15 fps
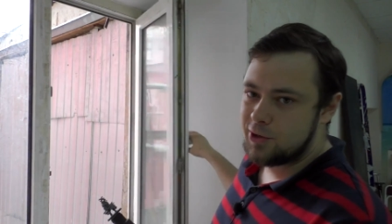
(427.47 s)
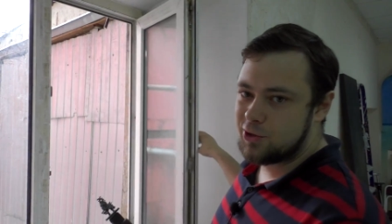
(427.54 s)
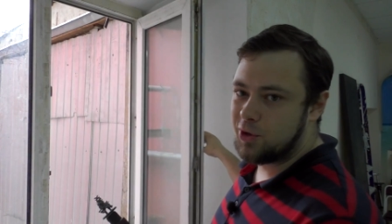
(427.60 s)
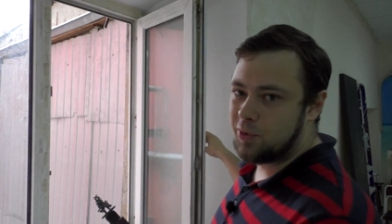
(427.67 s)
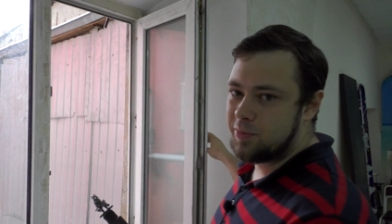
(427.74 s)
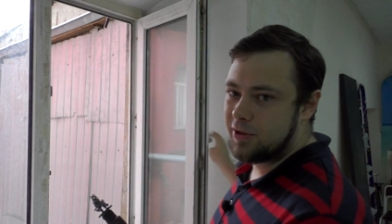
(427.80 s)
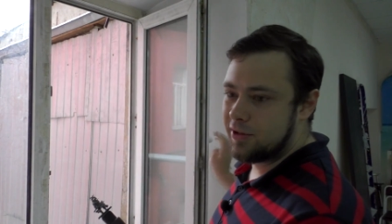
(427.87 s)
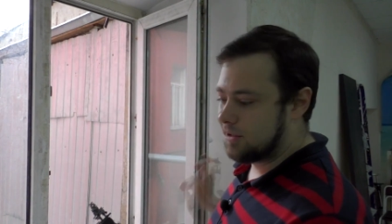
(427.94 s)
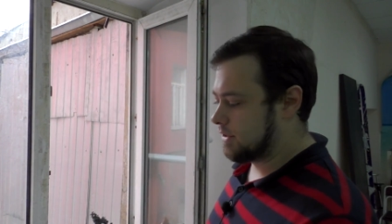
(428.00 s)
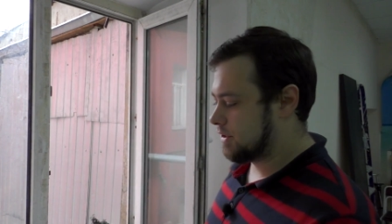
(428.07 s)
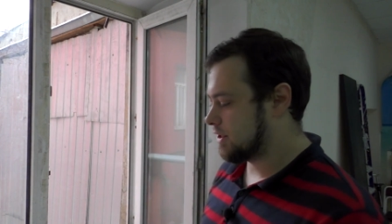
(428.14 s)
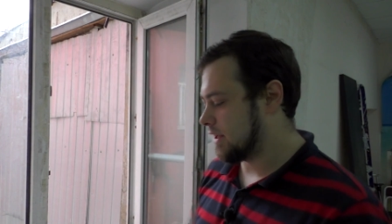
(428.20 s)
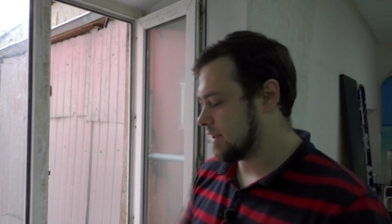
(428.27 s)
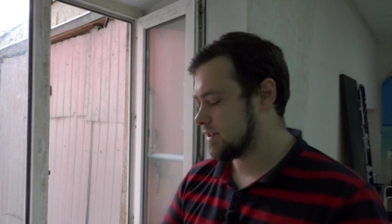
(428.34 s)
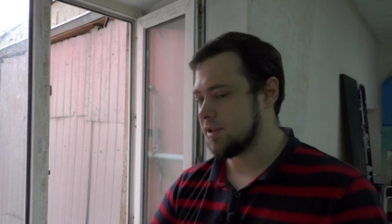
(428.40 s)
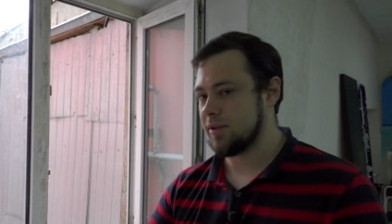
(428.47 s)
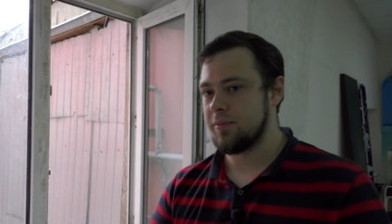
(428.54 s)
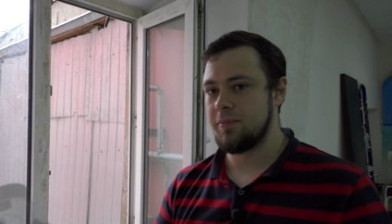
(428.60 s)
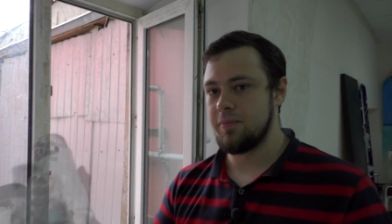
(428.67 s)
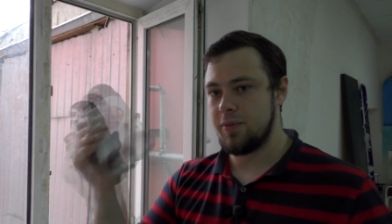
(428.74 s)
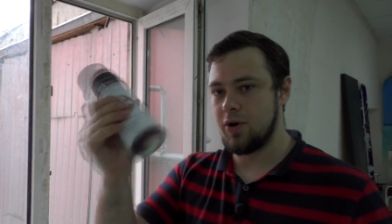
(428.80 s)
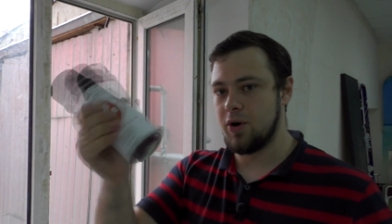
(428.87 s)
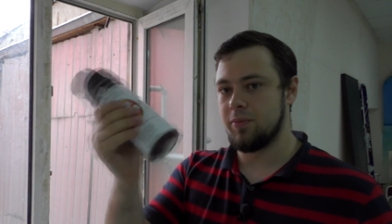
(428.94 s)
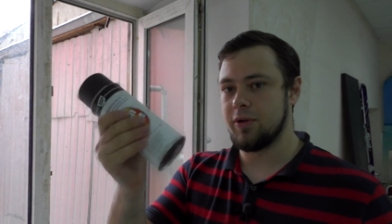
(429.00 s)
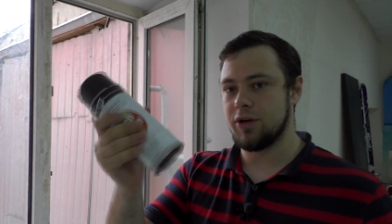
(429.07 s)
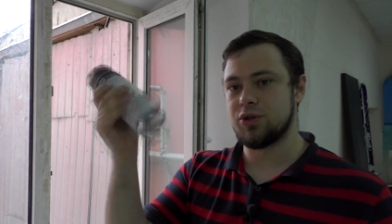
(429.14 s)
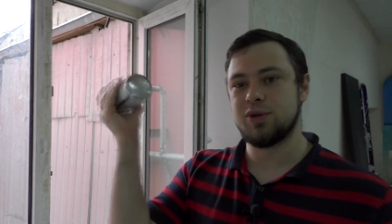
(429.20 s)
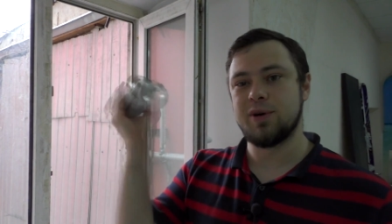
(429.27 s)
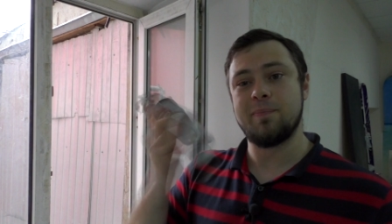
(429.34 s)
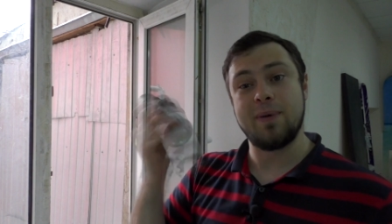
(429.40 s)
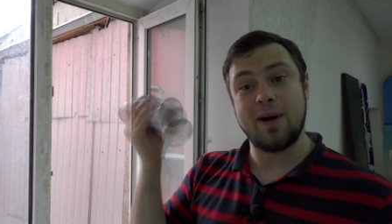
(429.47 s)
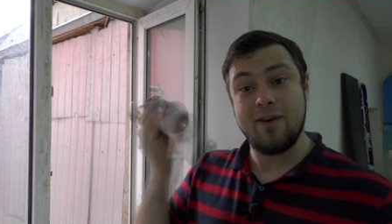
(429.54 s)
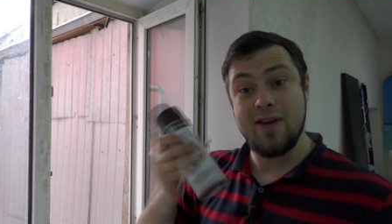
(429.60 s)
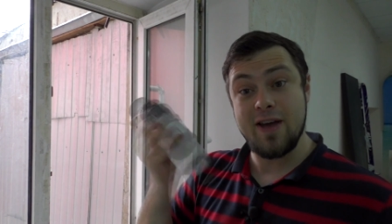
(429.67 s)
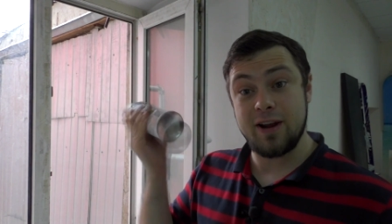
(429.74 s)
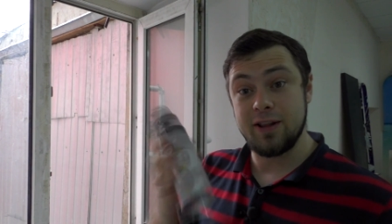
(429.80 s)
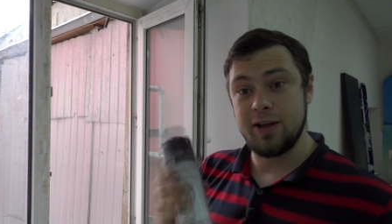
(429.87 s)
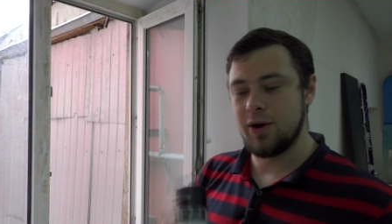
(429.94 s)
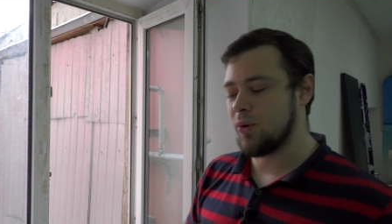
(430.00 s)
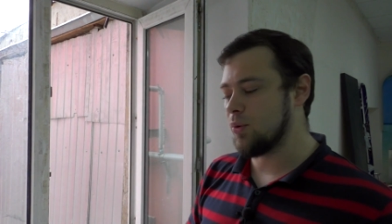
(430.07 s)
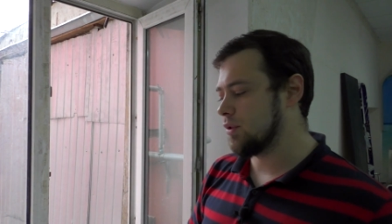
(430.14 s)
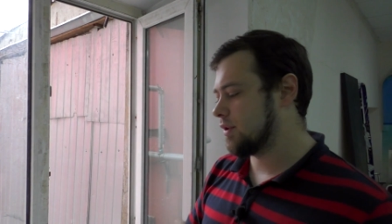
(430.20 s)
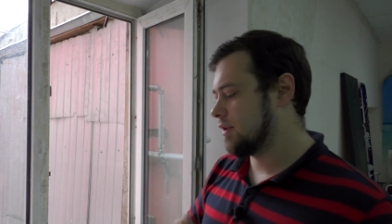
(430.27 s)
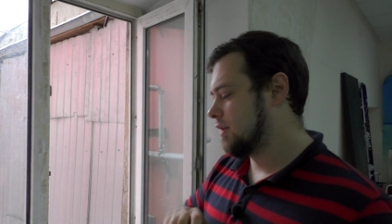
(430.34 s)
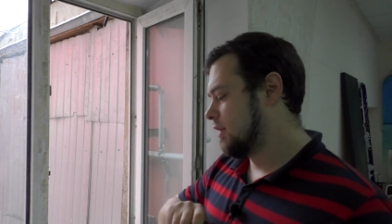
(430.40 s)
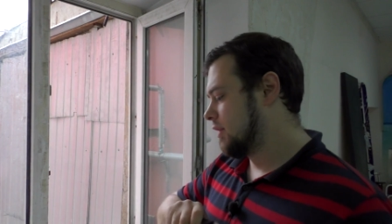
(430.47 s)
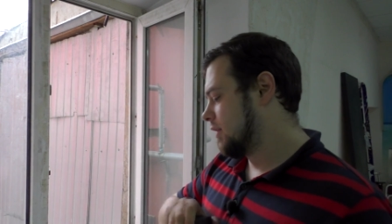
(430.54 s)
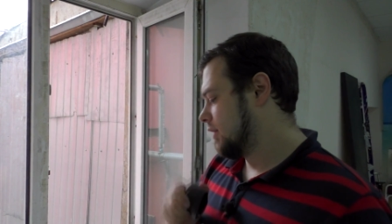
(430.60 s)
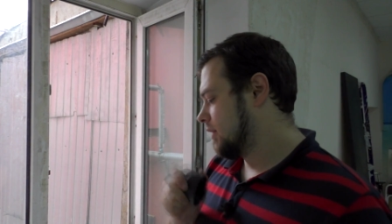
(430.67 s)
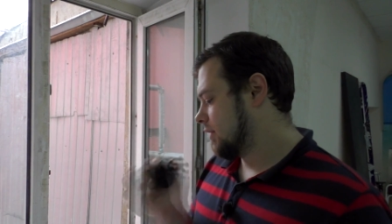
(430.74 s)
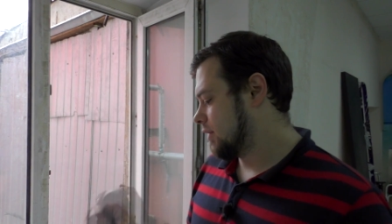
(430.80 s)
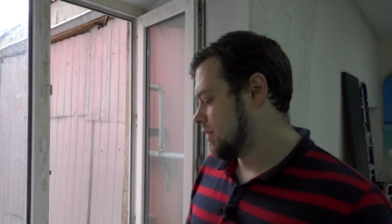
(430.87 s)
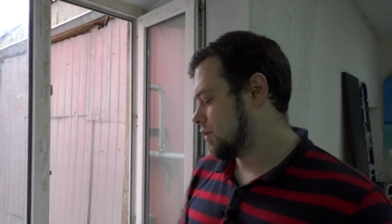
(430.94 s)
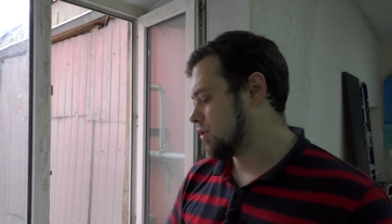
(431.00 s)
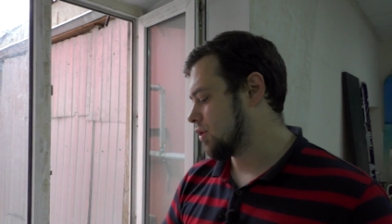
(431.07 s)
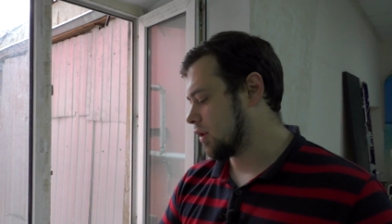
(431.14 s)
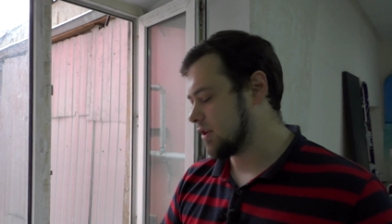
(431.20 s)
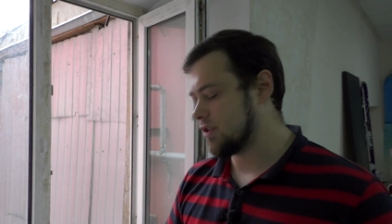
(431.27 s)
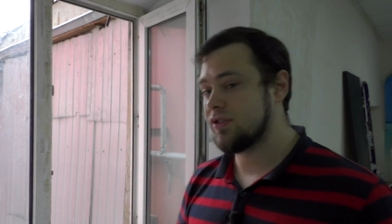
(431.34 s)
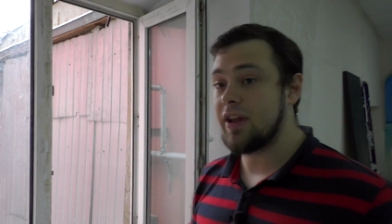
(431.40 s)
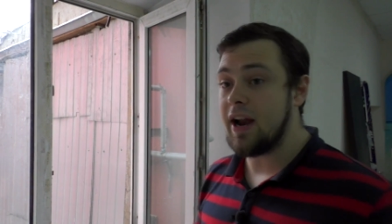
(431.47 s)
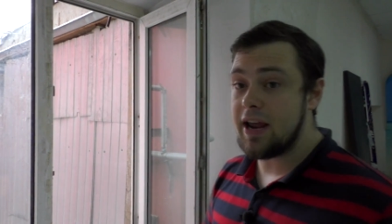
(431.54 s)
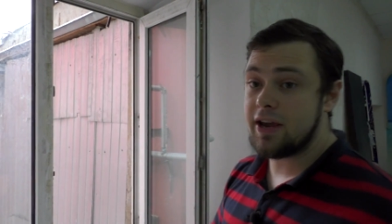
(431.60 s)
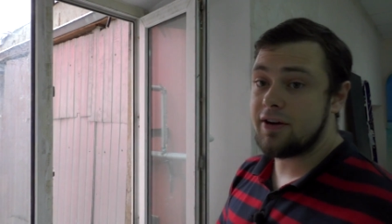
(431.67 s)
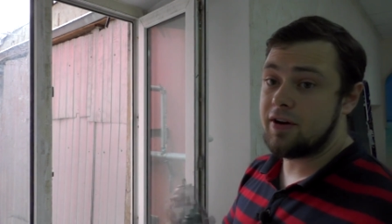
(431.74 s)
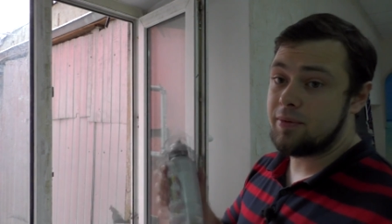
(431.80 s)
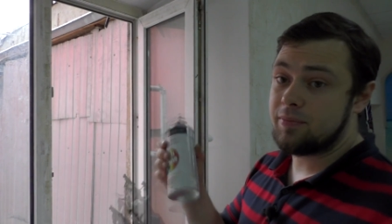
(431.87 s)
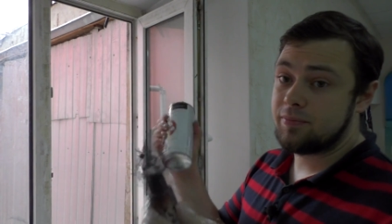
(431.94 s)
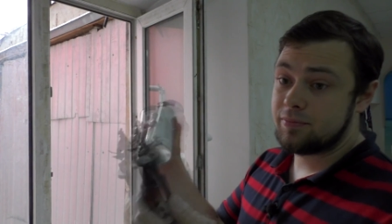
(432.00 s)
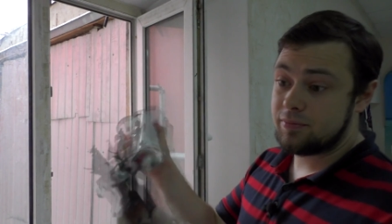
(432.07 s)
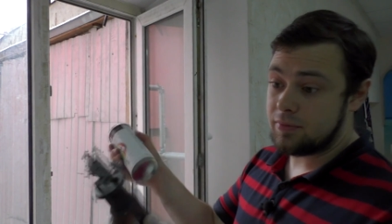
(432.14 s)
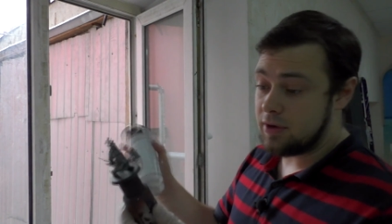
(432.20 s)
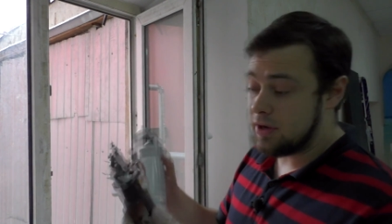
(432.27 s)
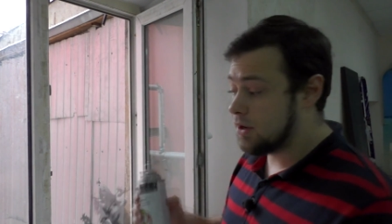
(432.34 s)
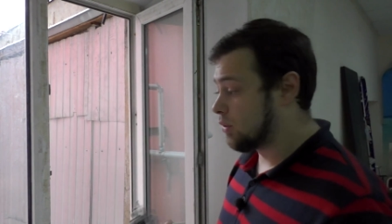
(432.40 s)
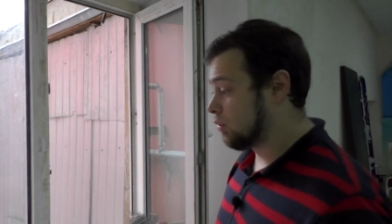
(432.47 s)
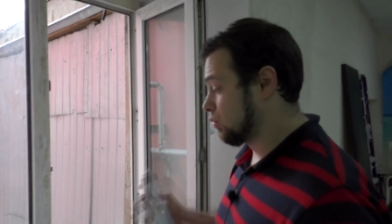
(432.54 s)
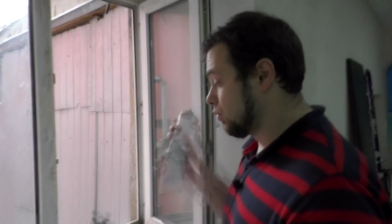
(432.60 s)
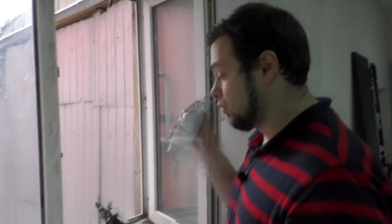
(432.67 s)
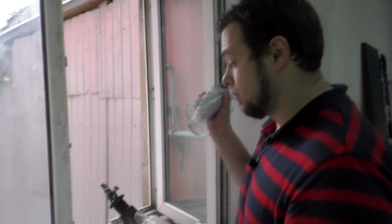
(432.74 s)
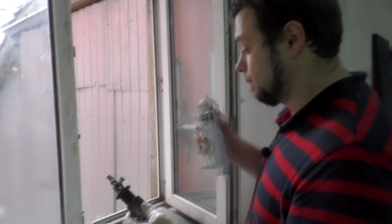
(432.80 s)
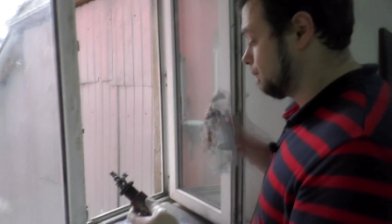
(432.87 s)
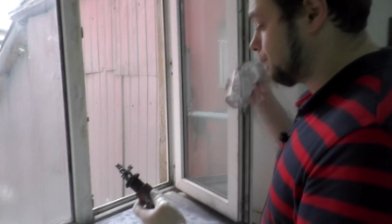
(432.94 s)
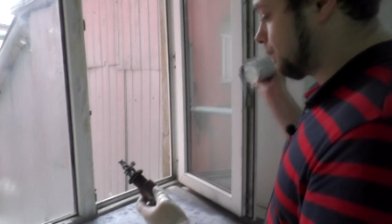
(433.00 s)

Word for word: Чтобы не надышаться, берем наш уже проверенный грунт, еще раз встряхиваем и грунтуем.